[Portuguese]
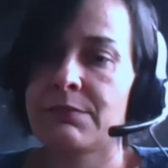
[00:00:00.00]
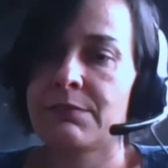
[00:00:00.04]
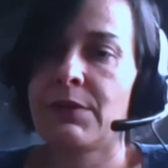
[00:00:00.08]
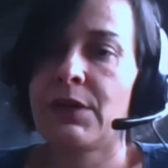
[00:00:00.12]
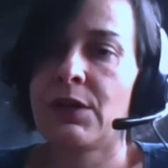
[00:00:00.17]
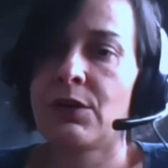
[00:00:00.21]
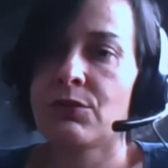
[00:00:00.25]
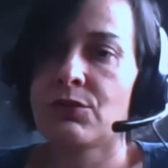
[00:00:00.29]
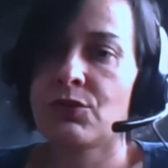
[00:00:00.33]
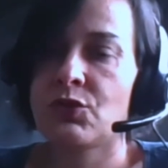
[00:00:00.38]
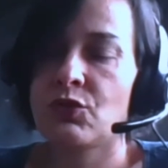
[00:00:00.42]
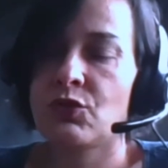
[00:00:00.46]

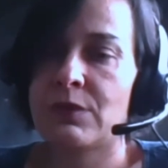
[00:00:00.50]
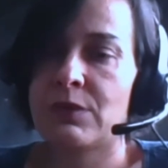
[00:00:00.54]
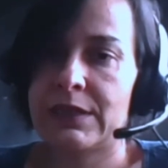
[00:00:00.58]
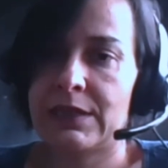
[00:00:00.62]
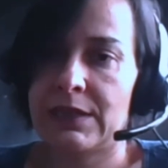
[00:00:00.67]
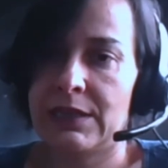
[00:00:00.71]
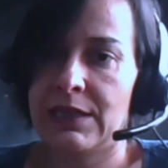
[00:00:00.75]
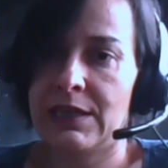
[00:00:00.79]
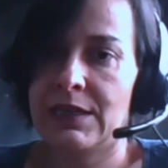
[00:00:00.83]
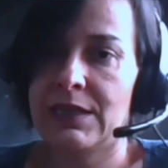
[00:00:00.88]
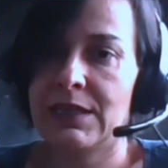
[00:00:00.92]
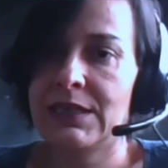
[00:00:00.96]
mãos de uma
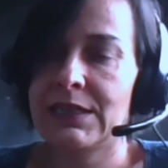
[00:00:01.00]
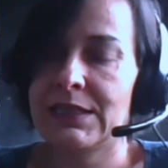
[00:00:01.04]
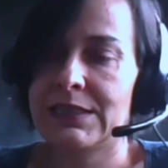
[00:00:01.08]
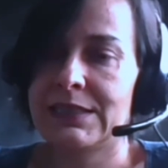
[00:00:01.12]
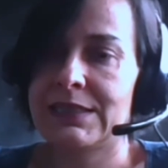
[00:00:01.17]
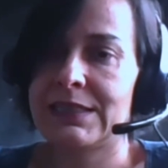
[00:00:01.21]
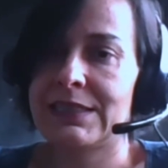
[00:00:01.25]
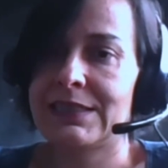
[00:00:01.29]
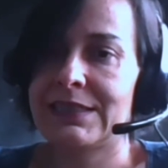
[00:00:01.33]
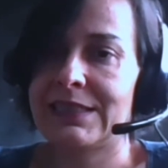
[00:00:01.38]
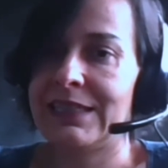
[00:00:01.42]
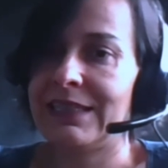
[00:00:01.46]

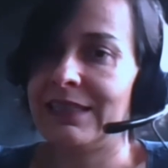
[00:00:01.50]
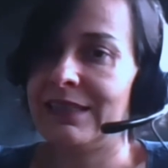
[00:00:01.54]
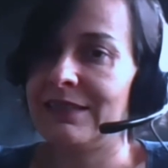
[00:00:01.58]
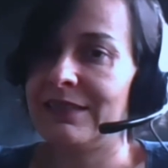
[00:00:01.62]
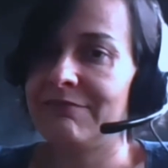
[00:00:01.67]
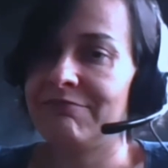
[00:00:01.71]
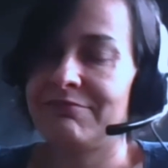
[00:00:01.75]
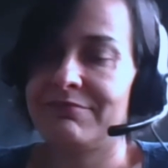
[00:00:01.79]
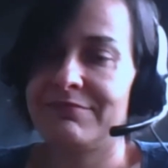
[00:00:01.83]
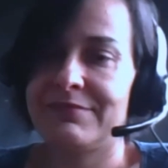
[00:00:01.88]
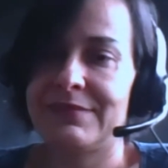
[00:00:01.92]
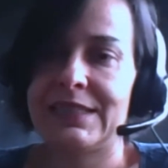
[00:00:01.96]
criança, assim,
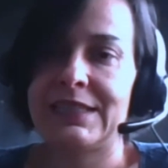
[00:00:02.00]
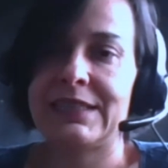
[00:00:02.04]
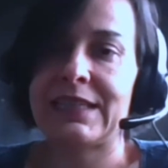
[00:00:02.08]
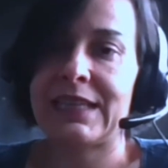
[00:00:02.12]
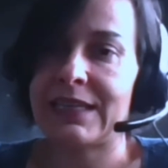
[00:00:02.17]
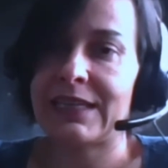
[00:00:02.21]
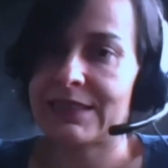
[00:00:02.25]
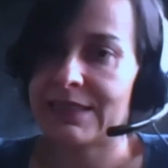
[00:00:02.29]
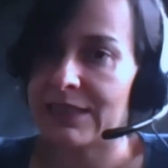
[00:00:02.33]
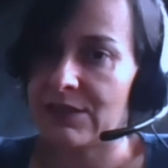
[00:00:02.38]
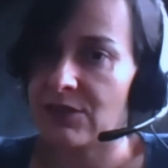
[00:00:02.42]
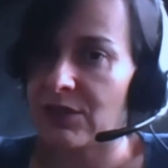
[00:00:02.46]
que
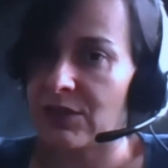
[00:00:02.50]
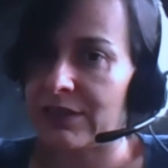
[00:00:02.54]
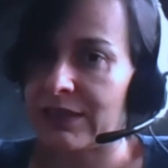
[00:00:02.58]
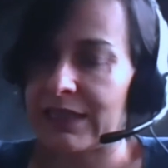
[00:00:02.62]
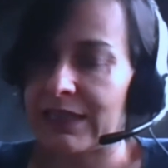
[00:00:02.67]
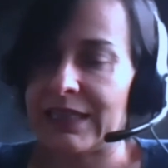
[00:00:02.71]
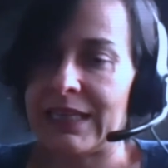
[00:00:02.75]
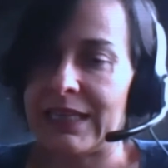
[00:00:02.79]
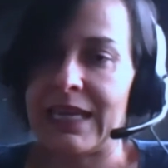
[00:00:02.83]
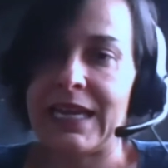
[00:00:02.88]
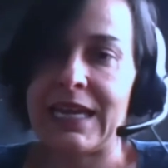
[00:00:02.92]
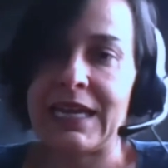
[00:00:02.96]
tem acesso à
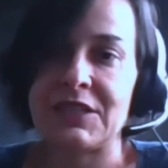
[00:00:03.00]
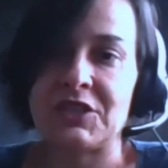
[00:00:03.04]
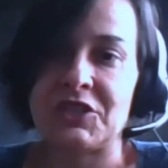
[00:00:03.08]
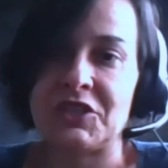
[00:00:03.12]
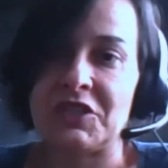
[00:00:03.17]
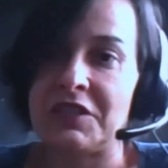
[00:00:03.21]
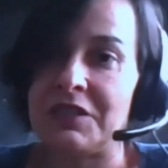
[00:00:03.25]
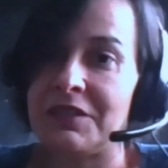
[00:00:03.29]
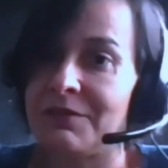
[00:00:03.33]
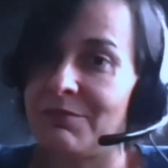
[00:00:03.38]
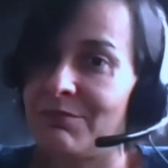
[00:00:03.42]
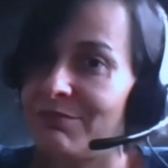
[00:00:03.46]

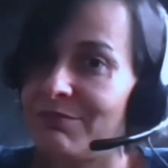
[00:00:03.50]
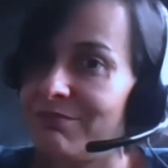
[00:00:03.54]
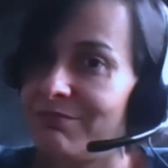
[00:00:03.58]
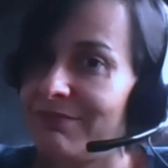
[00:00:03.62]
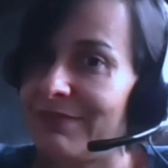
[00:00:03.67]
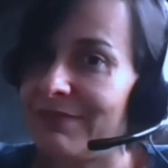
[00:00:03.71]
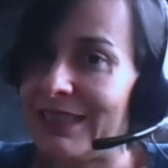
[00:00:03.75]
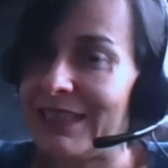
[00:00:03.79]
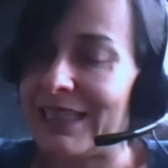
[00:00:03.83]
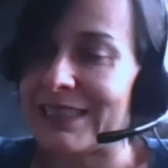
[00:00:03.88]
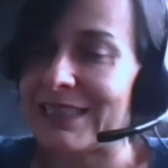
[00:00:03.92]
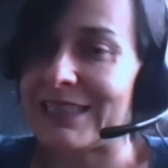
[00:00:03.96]
internet, e,
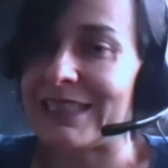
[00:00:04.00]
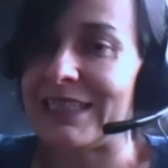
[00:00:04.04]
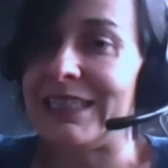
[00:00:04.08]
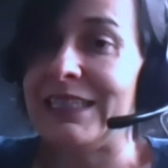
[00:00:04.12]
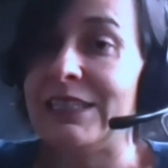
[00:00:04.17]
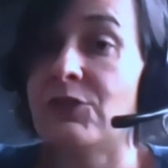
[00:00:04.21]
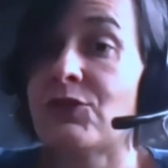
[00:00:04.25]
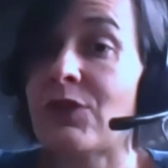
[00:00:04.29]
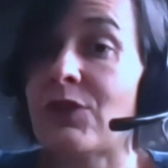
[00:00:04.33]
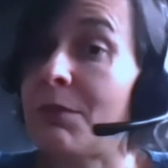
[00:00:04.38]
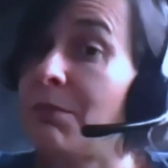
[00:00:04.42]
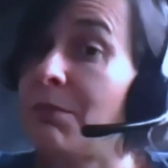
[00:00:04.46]
e assim, isso é